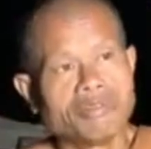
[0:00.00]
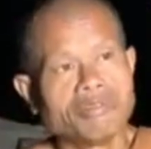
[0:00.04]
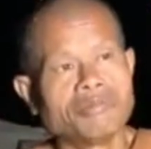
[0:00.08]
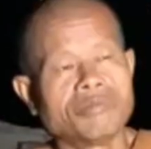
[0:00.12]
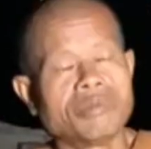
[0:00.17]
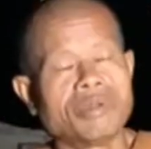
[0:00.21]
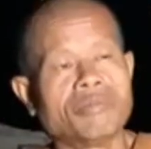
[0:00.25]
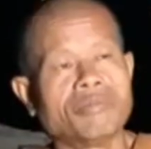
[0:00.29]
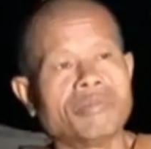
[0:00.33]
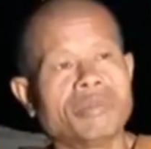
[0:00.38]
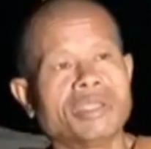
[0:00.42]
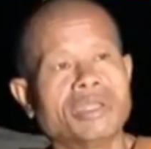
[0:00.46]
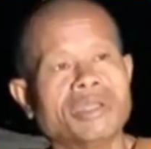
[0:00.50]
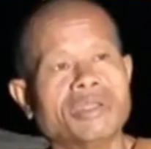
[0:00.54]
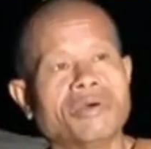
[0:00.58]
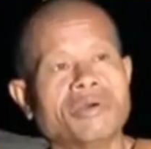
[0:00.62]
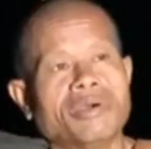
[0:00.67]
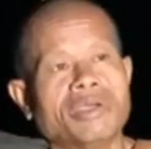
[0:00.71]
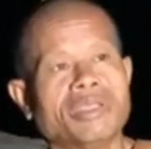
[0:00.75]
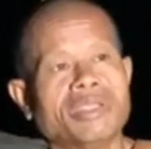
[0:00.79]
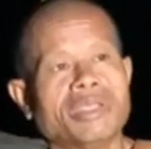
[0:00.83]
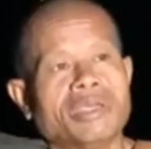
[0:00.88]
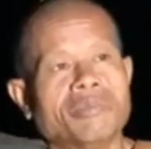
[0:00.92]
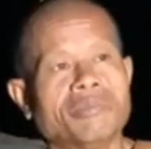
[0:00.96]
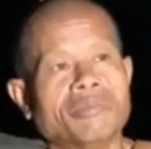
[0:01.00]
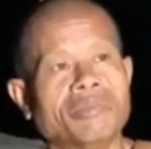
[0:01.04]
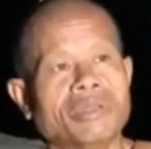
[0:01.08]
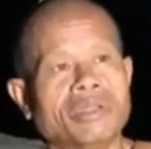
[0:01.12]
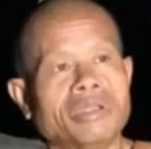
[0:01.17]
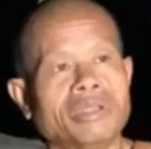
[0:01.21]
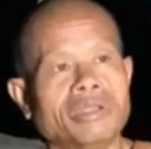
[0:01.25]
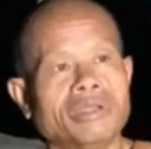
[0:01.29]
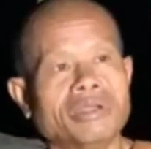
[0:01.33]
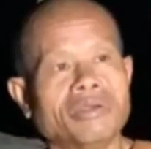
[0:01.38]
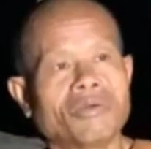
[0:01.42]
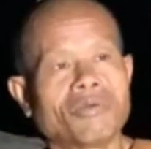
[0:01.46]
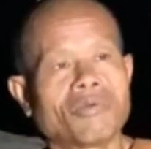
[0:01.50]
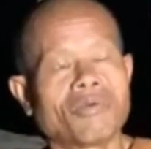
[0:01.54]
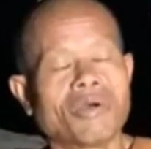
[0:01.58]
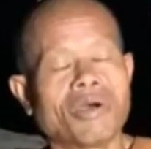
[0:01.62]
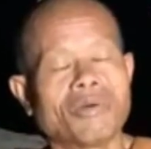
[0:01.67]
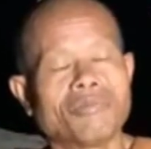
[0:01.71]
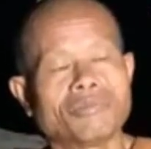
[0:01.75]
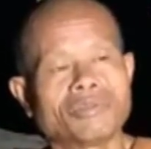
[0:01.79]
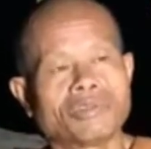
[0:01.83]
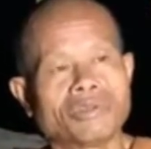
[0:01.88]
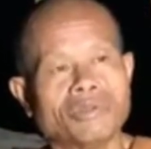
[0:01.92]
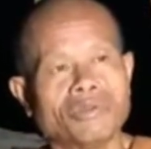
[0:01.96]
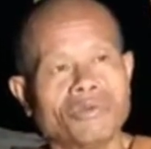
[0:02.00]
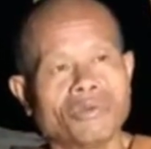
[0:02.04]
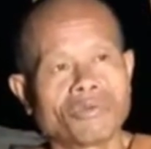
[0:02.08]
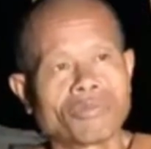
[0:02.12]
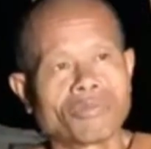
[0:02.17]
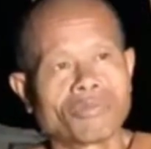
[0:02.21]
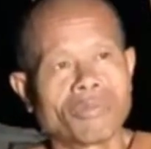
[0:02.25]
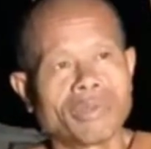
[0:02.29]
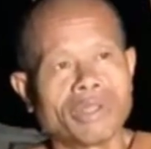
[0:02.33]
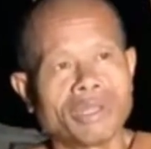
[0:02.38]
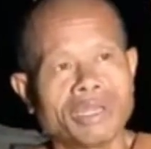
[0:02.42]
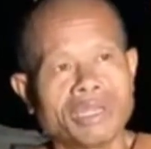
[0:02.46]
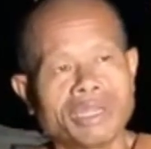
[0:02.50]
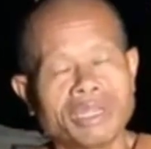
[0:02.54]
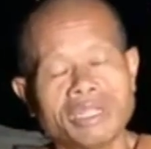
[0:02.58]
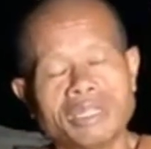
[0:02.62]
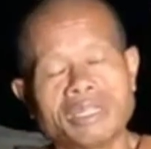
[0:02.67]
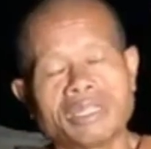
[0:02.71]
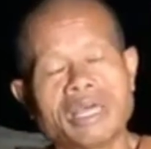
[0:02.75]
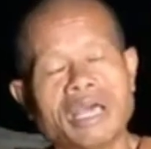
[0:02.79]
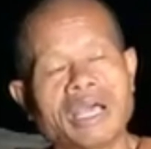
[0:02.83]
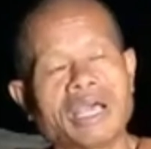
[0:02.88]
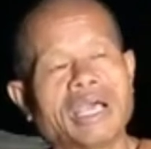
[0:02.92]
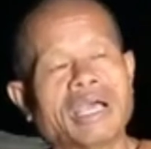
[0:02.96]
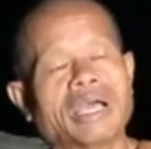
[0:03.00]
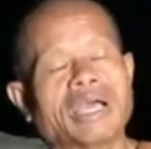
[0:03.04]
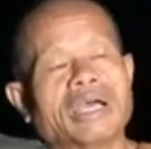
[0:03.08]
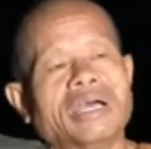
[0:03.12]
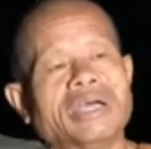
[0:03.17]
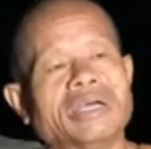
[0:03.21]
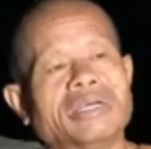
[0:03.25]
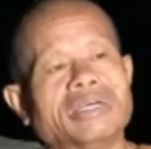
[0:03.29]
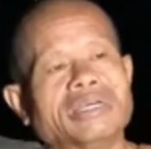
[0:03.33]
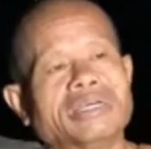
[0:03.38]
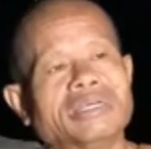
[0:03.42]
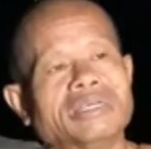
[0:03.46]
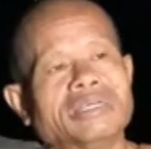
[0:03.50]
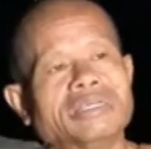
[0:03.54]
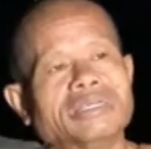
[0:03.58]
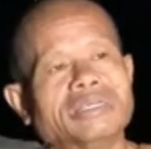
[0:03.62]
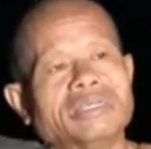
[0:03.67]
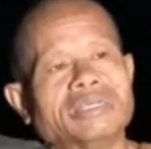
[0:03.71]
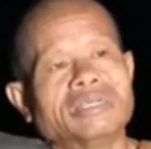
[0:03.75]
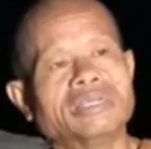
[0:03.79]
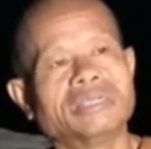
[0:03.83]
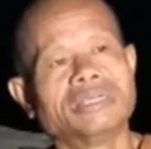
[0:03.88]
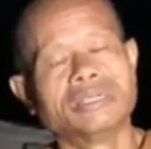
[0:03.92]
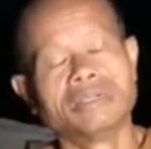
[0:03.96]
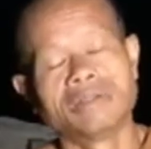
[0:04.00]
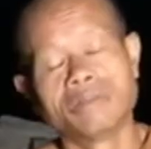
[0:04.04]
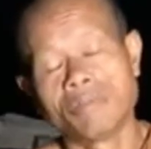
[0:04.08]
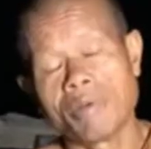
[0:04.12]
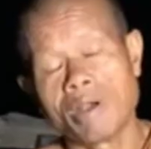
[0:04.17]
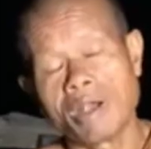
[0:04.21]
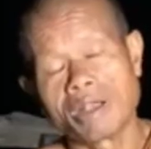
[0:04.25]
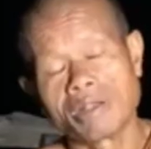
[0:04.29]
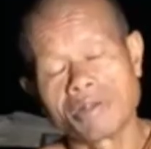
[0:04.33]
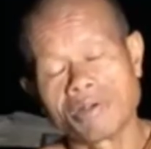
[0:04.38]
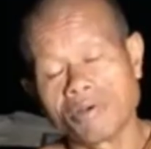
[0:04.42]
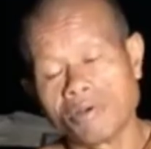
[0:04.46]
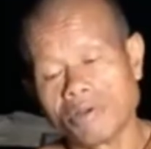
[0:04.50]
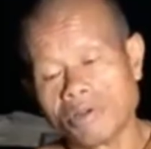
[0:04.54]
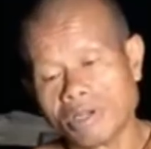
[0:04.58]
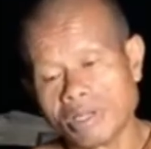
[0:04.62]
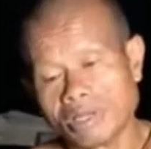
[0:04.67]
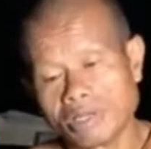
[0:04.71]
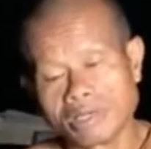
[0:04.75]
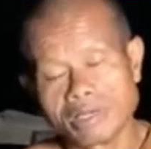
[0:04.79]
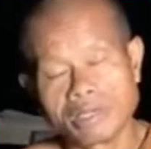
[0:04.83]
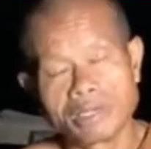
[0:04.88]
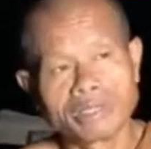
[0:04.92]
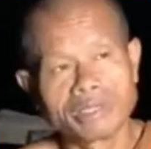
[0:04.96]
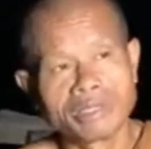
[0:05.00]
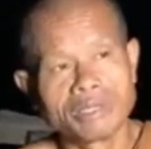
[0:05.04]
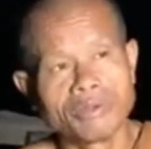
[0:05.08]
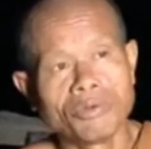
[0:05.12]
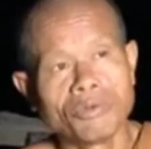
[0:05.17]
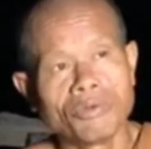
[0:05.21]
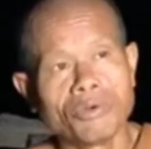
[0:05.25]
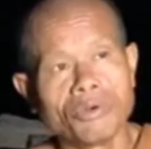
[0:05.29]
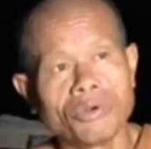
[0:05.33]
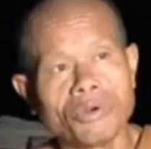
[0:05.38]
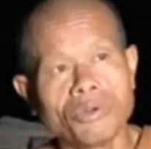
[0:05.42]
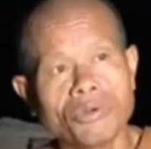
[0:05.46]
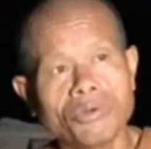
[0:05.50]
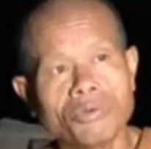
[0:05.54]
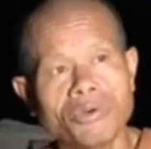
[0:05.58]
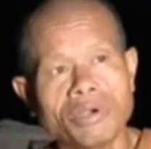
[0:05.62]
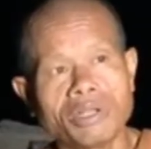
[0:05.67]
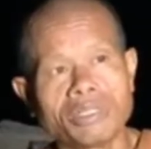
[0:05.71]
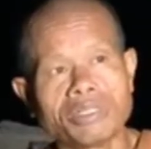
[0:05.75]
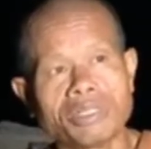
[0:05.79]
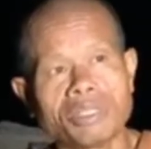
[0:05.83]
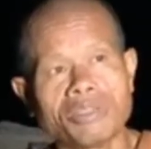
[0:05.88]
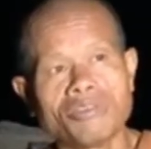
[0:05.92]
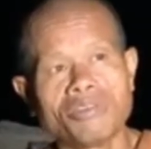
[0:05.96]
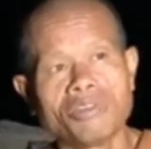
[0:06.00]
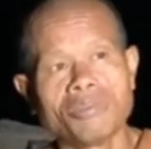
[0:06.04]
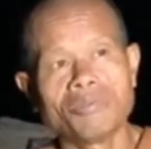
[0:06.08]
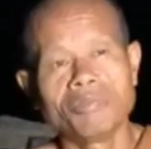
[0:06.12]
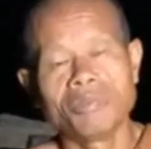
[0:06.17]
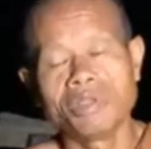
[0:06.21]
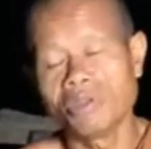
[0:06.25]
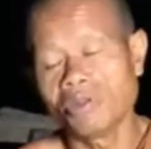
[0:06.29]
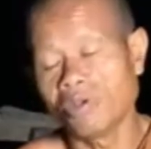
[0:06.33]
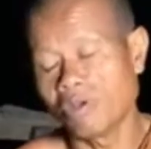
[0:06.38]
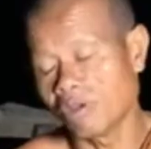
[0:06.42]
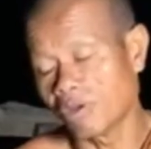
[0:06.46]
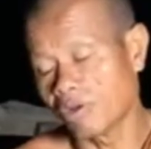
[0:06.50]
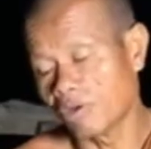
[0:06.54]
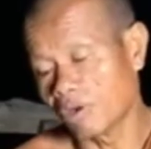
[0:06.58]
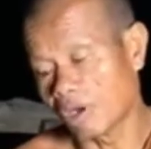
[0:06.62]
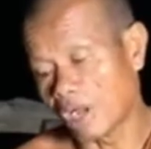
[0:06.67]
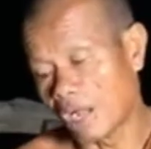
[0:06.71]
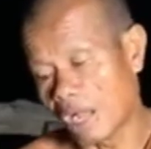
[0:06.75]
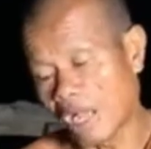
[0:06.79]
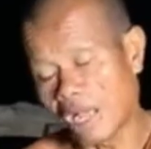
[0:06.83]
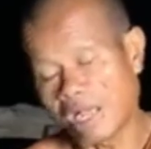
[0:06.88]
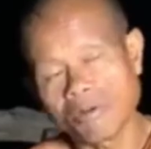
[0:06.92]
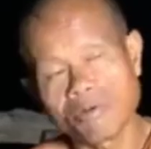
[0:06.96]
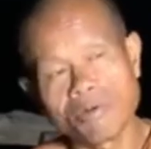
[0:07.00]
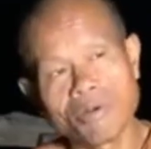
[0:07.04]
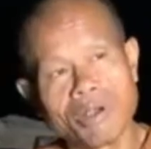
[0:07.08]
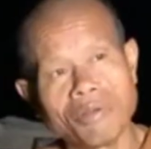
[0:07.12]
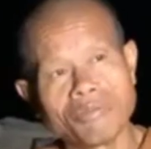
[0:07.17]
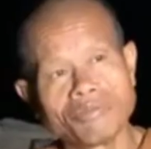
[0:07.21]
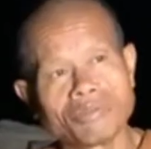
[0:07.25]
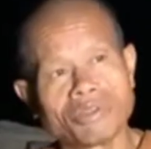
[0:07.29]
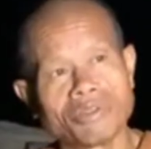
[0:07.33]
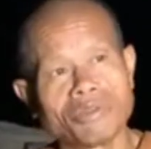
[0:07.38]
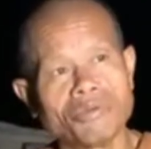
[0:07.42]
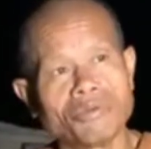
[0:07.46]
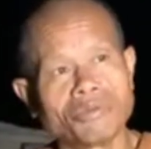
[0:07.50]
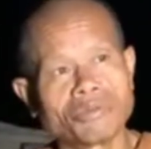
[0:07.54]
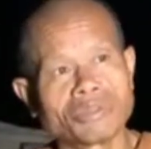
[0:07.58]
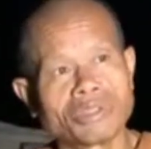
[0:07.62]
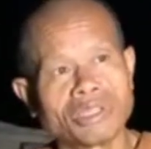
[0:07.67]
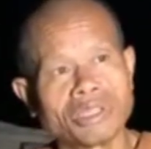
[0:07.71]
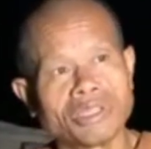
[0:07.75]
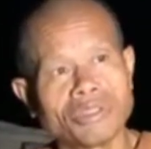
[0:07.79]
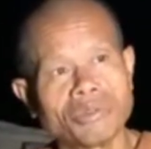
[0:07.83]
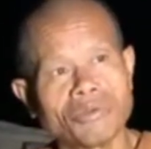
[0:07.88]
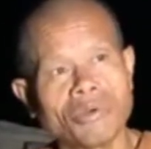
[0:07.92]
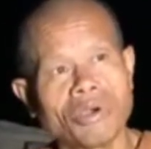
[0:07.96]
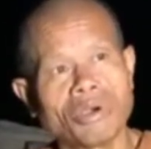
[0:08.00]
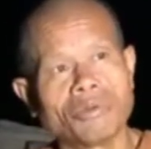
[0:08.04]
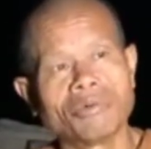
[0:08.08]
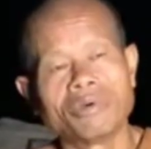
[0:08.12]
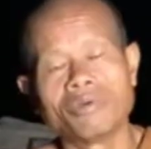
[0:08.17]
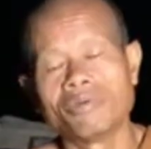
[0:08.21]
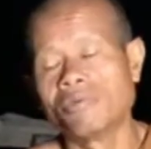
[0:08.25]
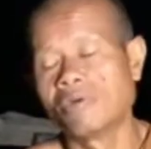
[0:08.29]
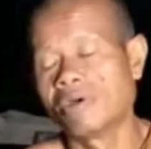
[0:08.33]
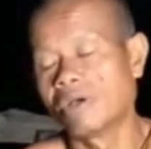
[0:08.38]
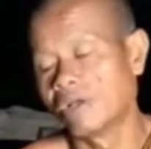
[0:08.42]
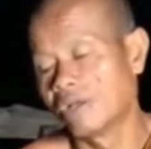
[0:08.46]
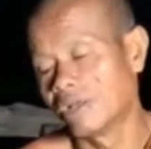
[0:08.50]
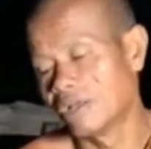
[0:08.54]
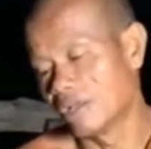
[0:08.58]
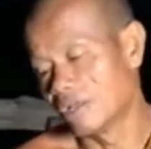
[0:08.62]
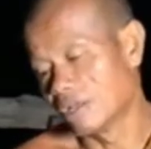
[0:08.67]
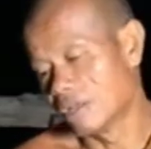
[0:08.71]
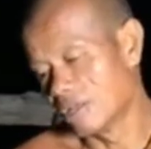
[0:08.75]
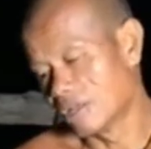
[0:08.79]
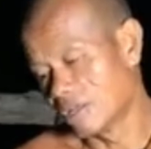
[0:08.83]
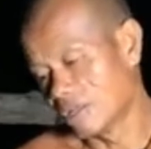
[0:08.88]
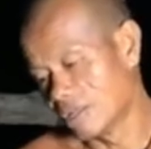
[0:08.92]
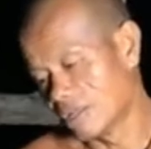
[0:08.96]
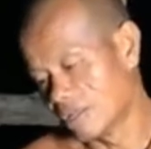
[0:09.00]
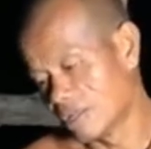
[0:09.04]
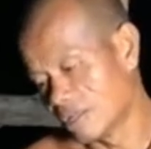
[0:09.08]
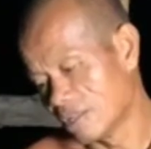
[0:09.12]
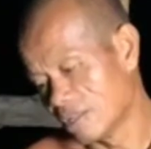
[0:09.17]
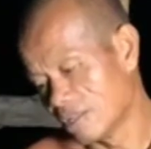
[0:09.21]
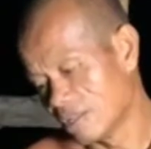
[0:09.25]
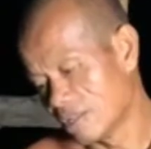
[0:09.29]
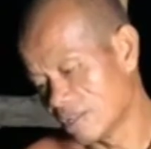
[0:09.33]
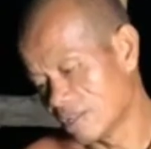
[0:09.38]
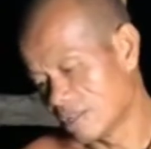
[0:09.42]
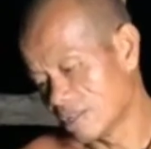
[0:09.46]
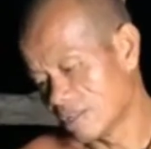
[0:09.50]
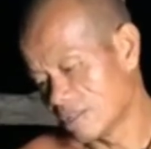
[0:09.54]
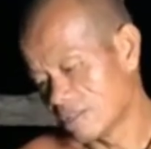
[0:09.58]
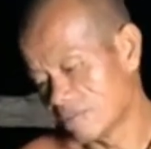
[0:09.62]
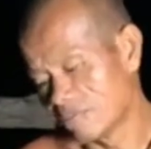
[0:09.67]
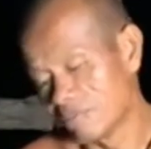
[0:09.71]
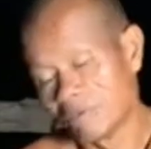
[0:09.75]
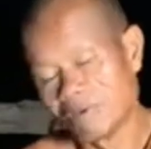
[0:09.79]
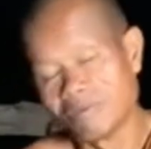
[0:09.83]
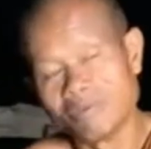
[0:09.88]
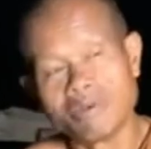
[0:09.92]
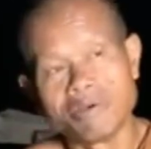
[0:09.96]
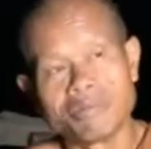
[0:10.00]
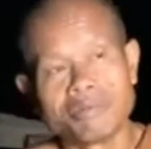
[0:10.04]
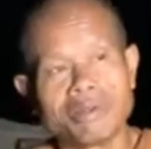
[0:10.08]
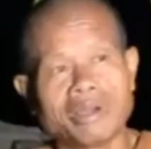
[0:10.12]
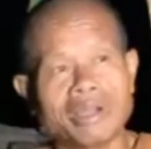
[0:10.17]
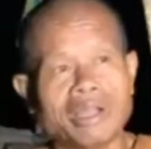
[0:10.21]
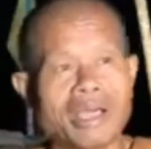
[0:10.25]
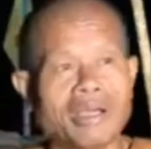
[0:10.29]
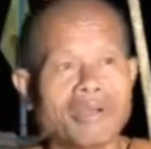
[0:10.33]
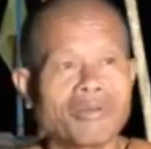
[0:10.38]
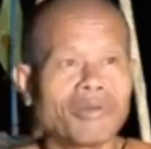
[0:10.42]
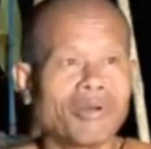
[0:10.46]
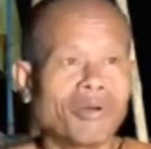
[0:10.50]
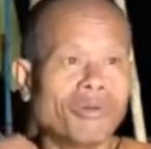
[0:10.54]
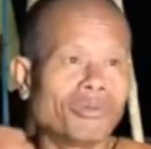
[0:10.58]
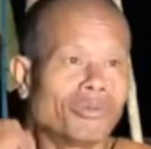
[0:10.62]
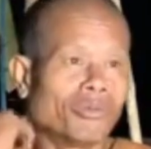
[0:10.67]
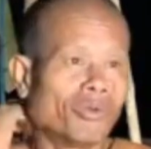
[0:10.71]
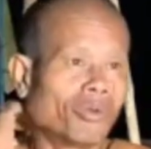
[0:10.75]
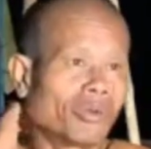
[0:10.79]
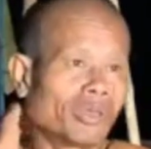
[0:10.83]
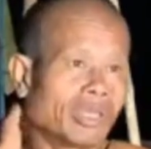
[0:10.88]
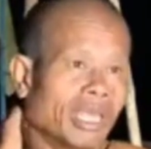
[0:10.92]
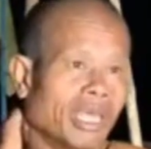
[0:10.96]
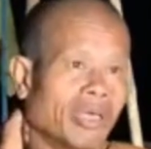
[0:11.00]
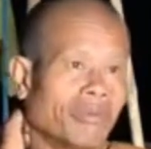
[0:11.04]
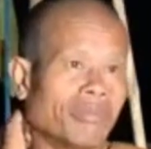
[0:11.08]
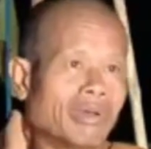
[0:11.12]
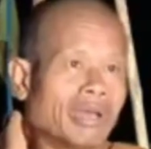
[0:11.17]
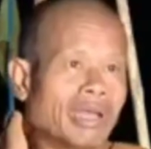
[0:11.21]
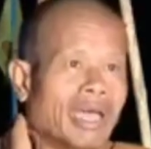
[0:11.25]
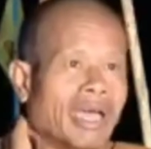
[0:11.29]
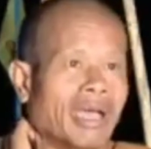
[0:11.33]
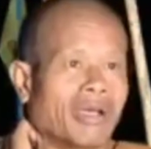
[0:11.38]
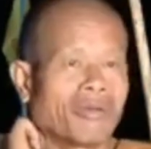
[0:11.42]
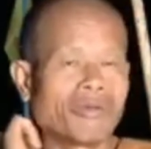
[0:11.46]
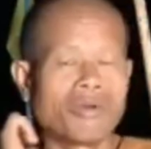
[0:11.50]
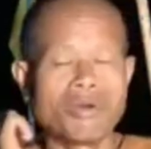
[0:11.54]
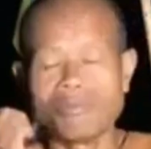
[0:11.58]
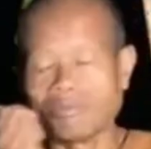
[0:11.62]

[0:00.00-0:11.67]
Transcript: ชีวิตมันมีน้อยอย่าไปถือเอาความสนุกเป็นที่ตั้งเออบางคนน่ะที่รู้ว่าชีวิตมีน้อยก็หาความสนุกใส่ตัวเพิ่นว่าเพิ่นว่าเพิ่นหาความสุขแท้มัน